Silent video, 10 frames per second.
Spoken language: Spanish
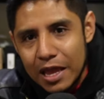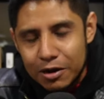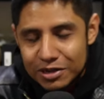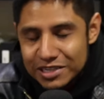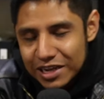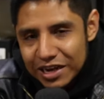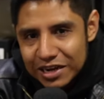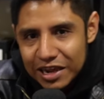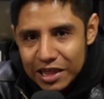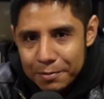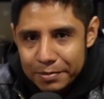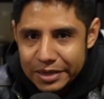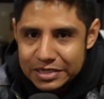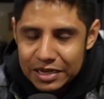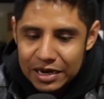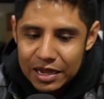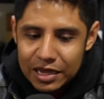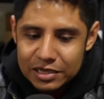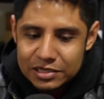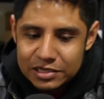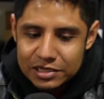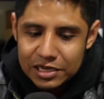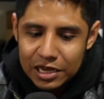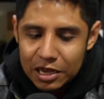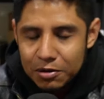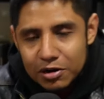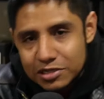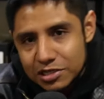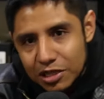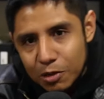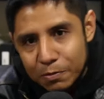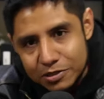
No es queja ni nada, más que nada si no les entiendo pues